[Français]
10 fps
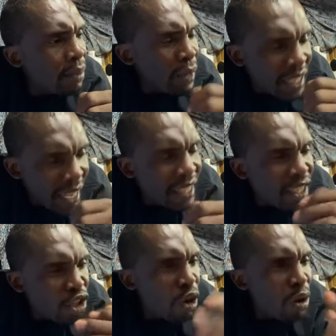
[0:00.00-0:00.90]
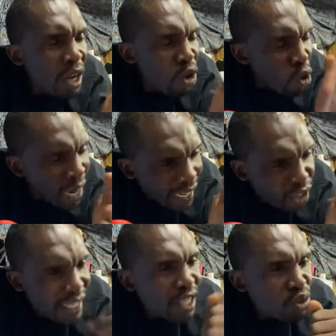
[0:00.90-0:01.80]
Maintenant, il te dit que au Ghana,
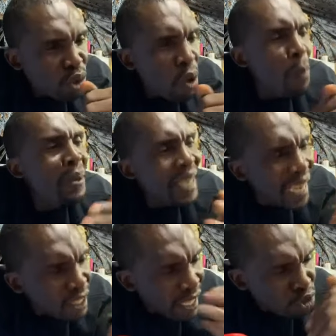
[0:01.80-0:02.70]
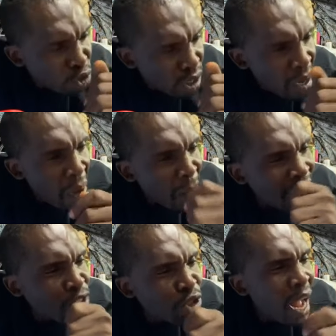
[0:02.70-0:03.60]
tu es escroqué, au Bénin, tu es escroqué.
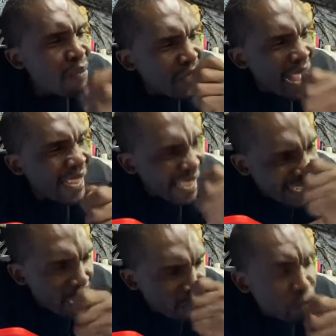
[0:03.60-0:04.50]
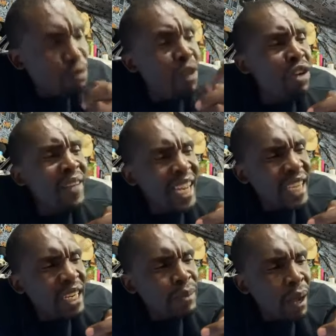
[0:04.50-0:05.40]
Maintenant, tu as affaire à quelqu'un même. Tu m'as vu avec
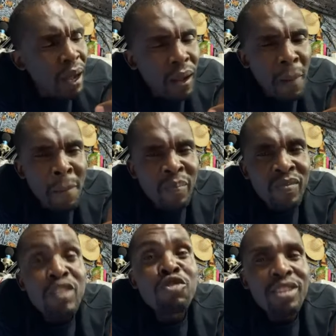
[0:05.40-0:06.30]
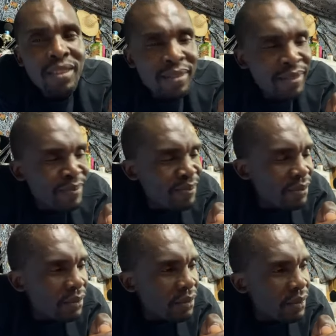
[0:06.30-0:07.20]
l'argent, n'est-ce pas Oui, mais...